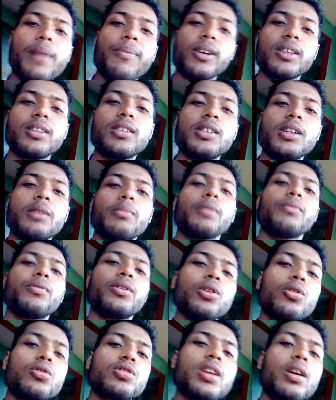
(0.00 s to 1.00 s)
माफ़ कर दीजिए मैं
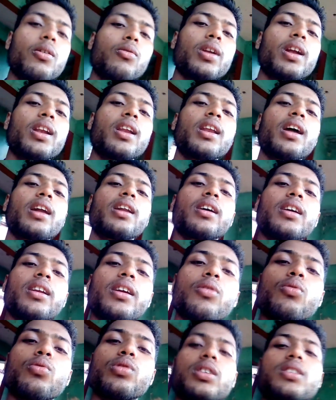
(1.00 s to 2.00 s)
वीडियोज़ रेगुलरली लाने के
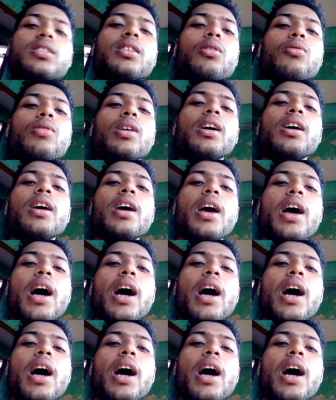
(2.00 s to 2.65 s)
लिए कोशिश करूँगा